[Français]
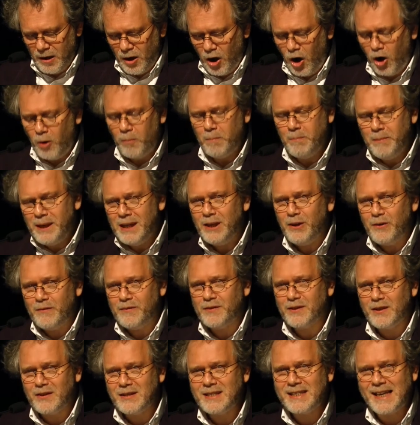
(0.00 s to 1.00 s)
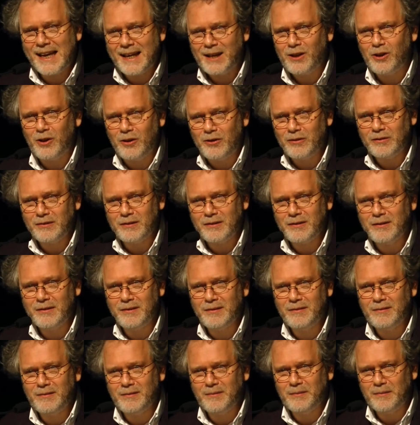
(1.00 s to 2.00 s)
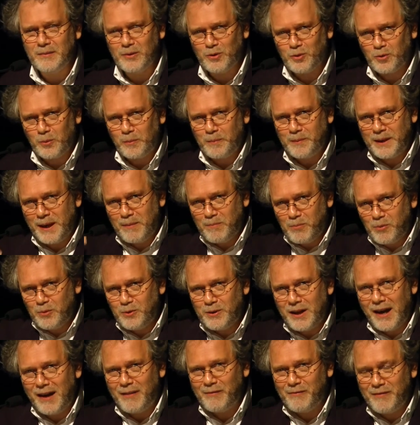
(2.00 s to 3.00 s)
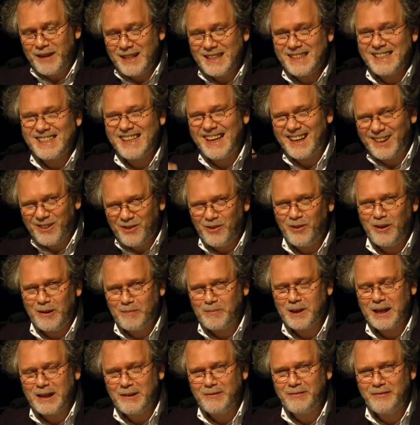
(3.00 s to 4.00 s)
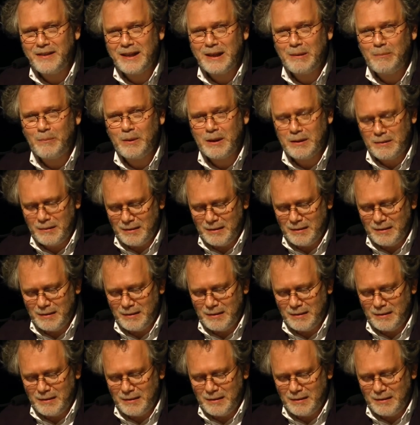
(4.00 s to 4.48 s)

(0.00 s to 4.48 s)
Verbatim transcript: en 1950, bien plus tard, 25 ans après le film,